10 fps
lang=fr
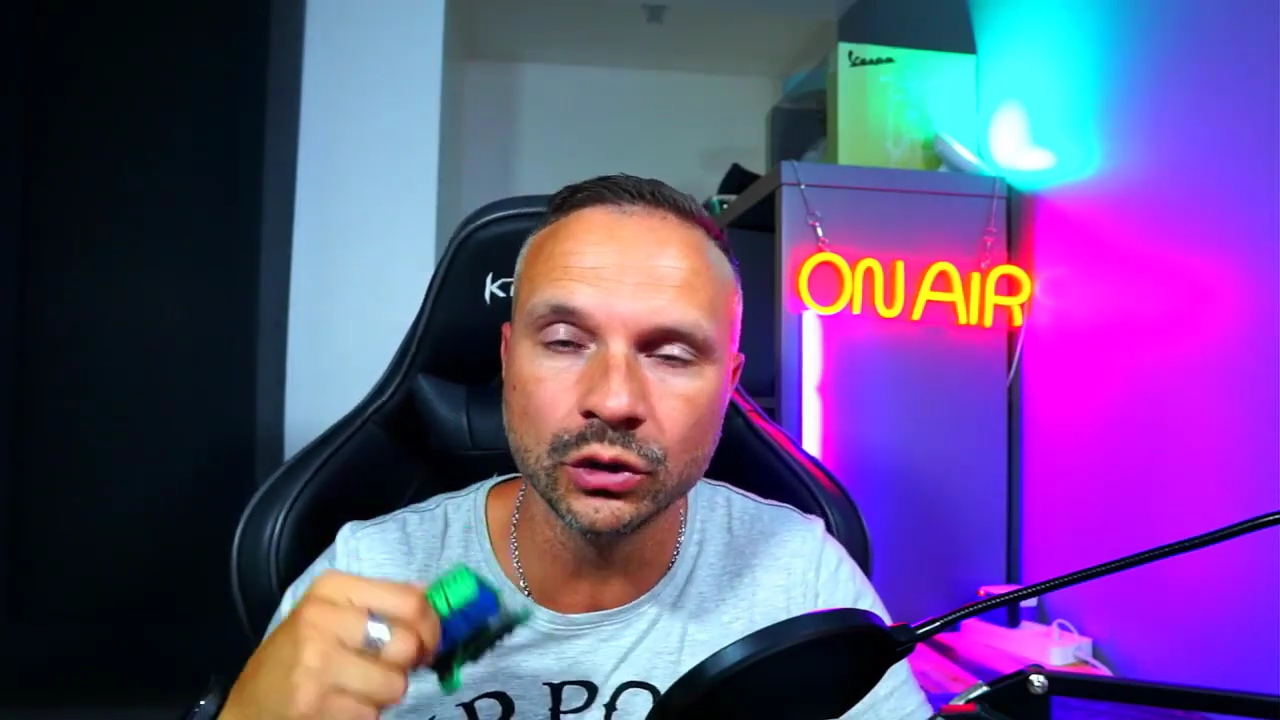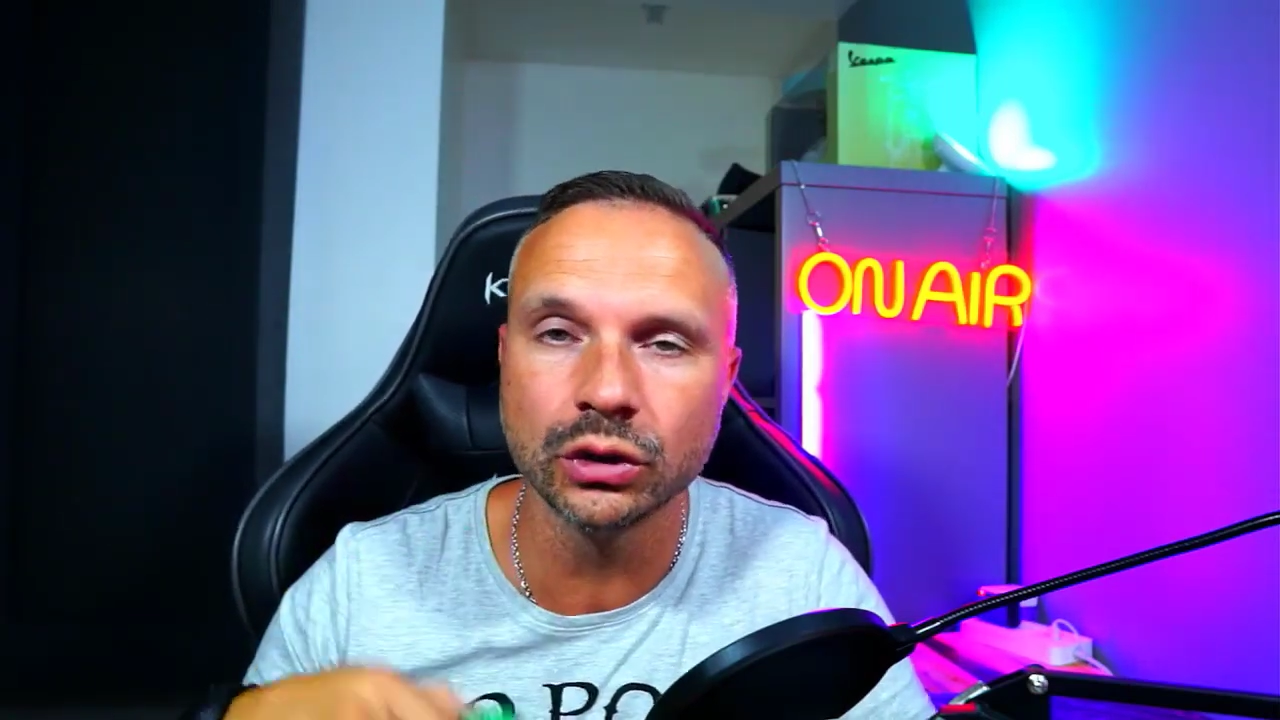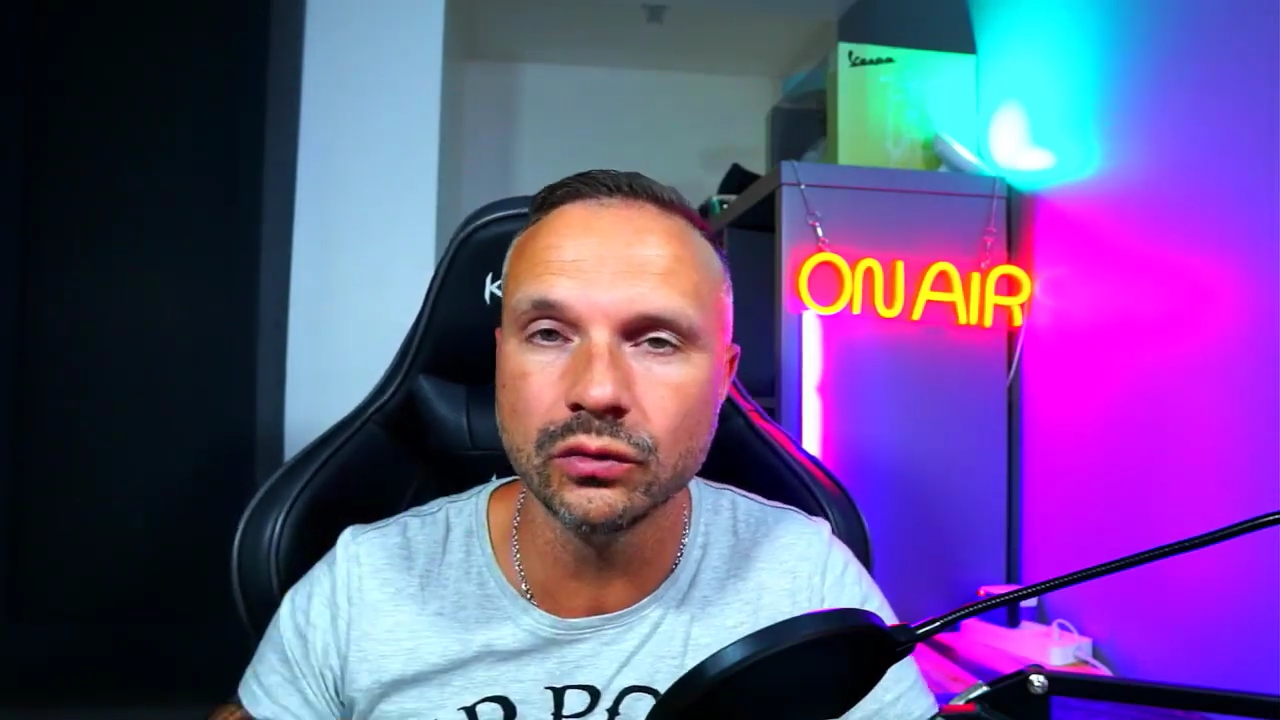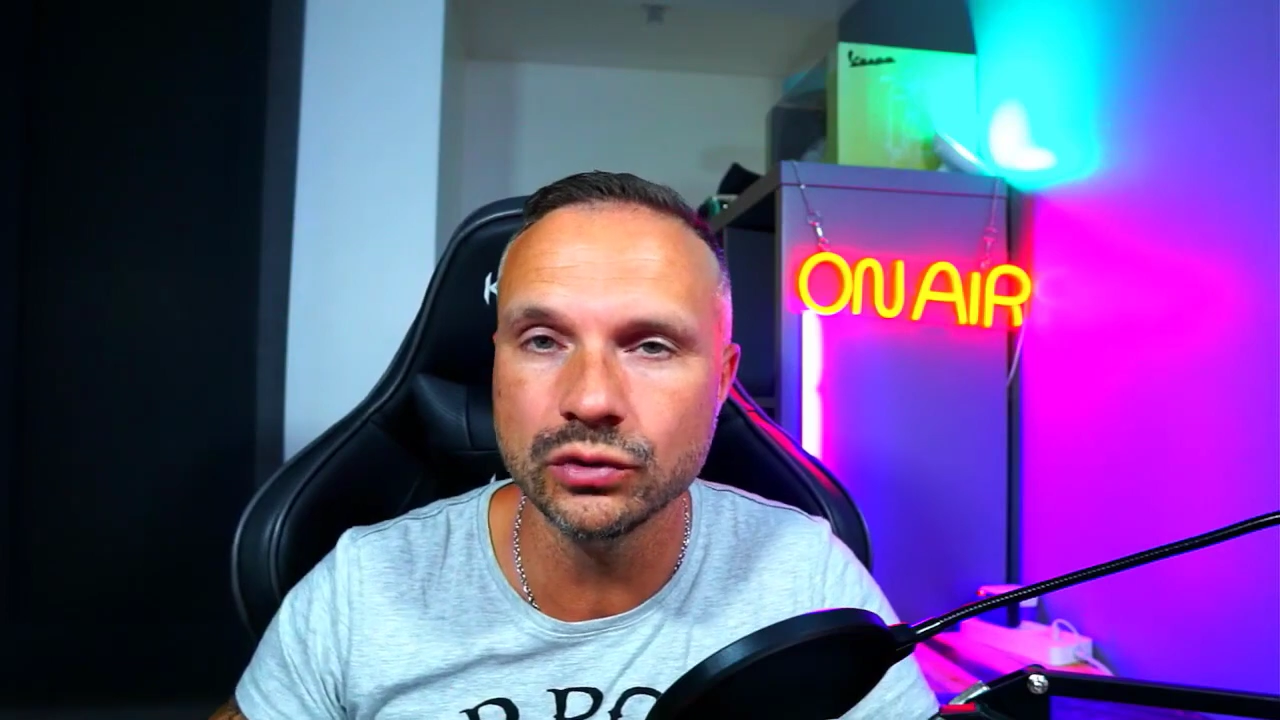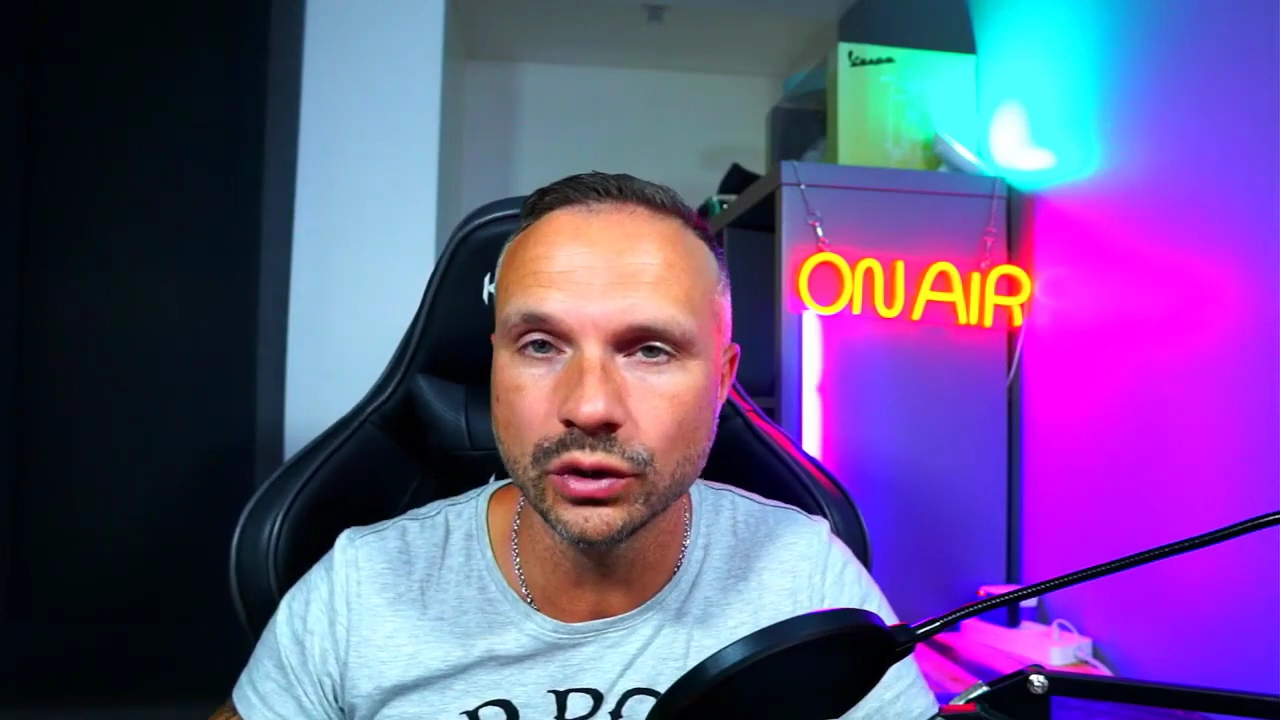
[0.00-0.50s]
que
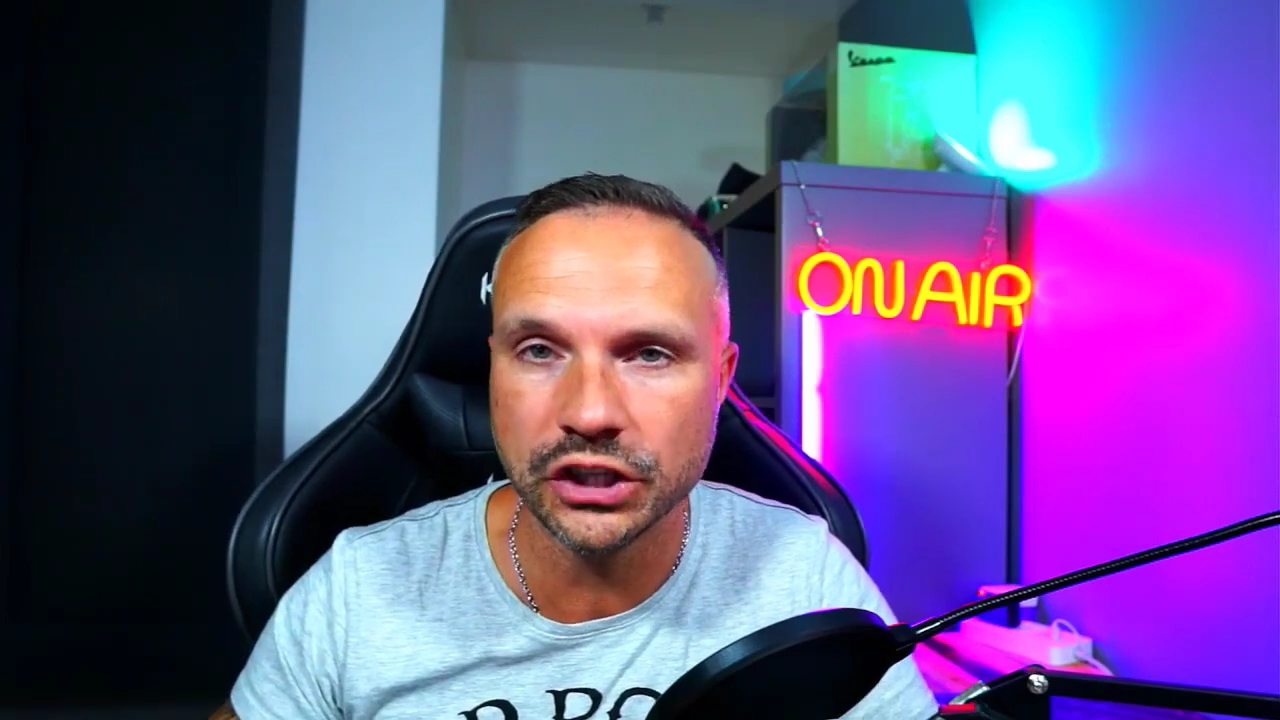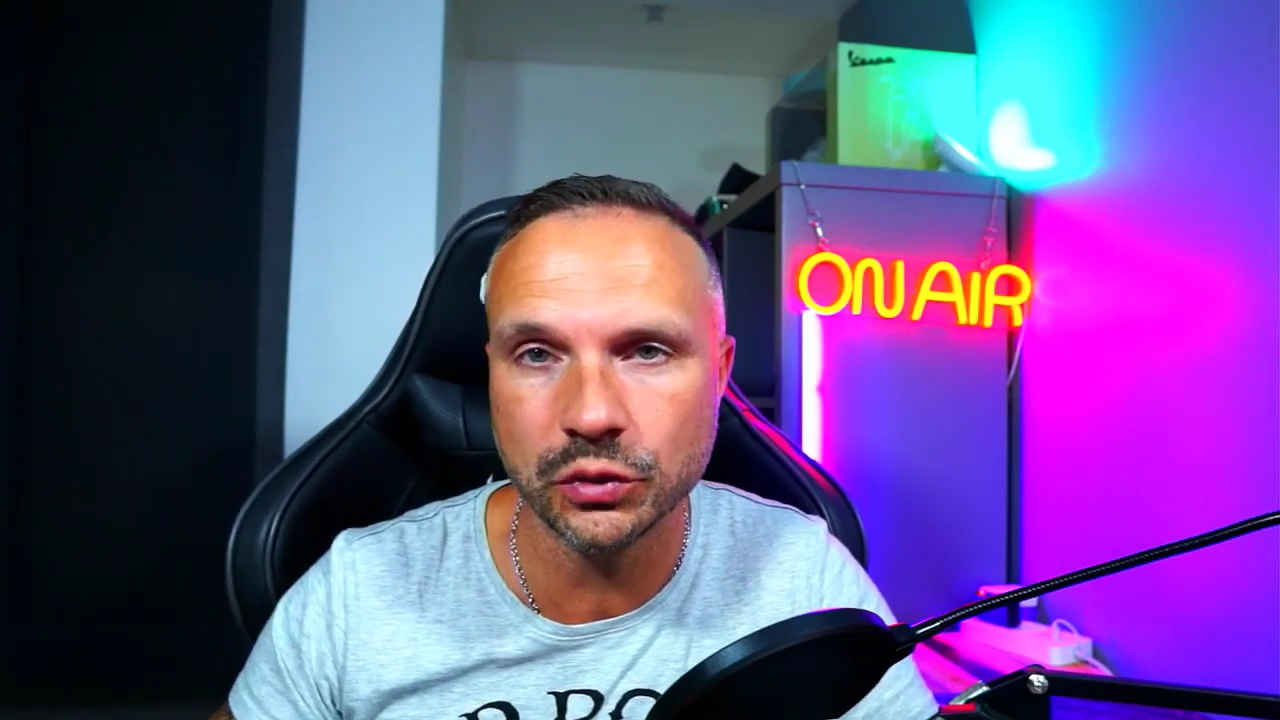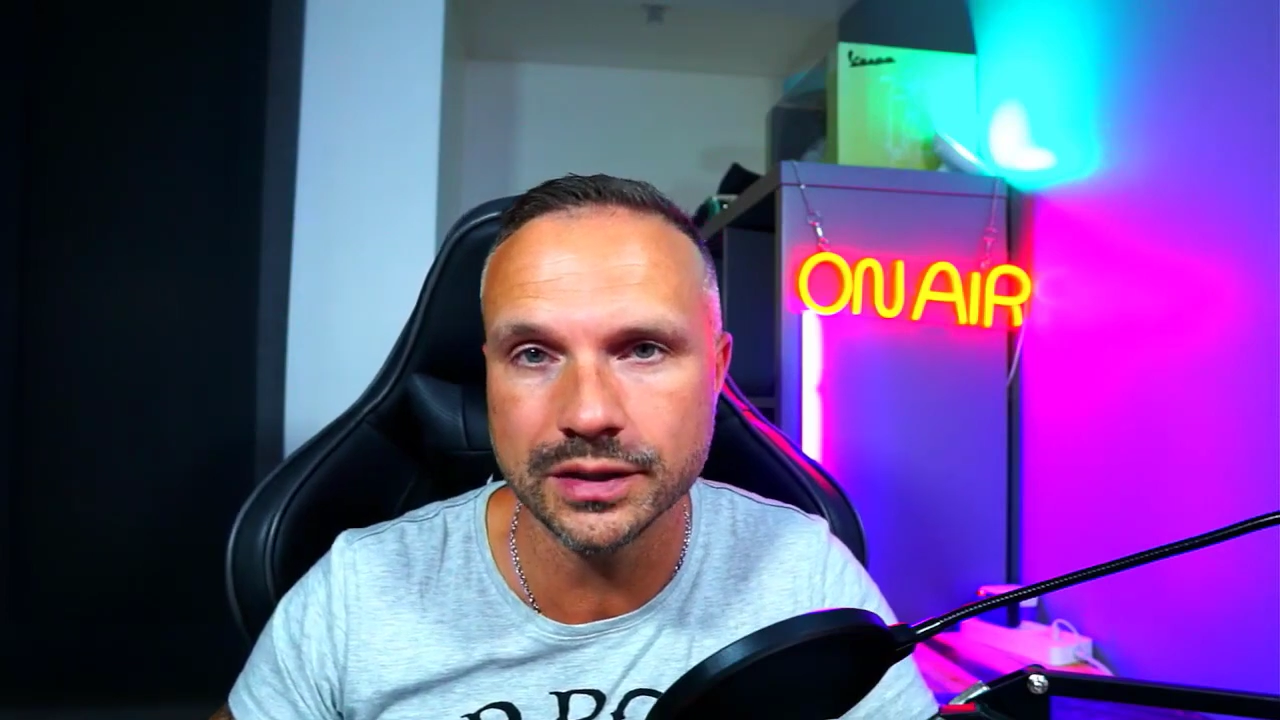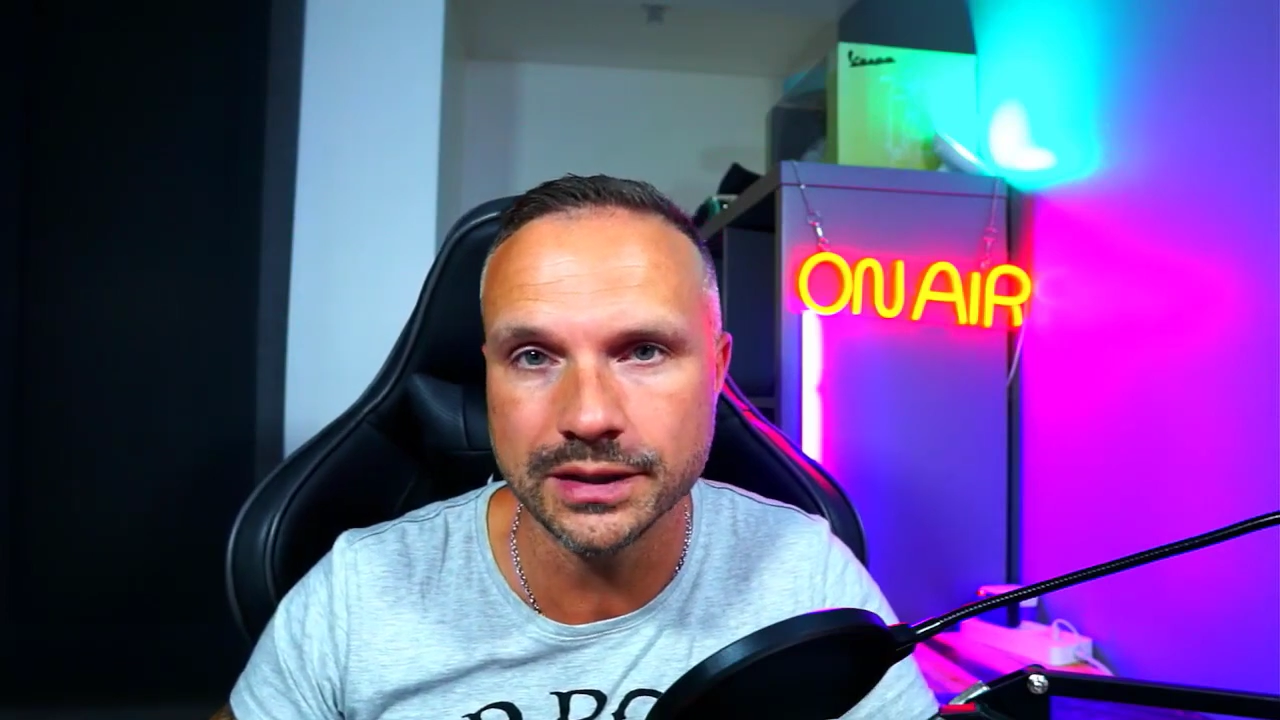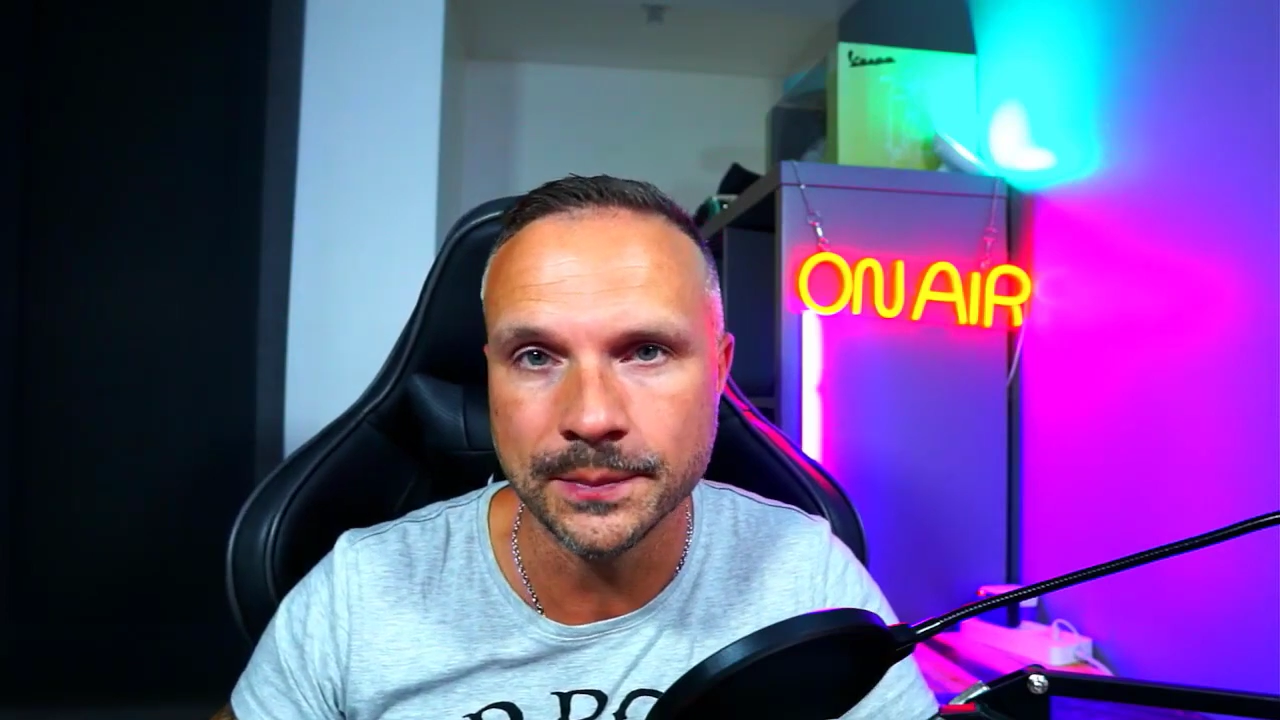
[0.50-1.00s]
vous aurez
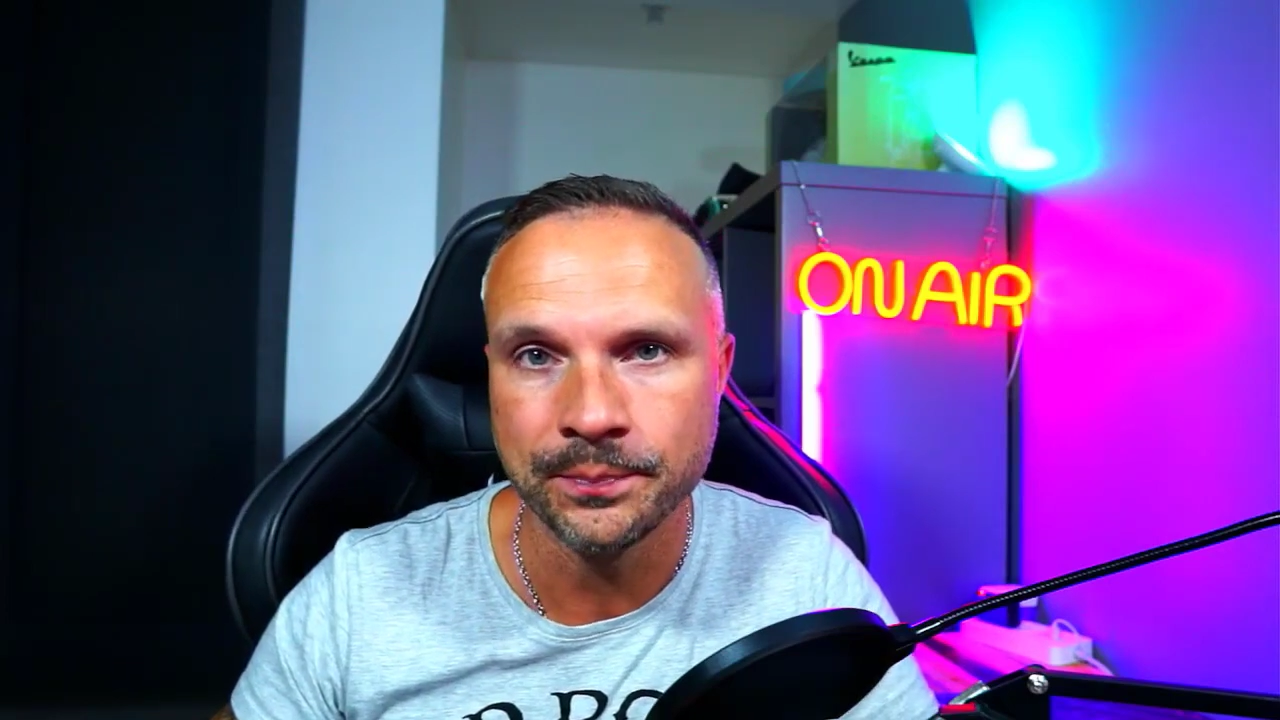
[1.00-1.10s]
choisi.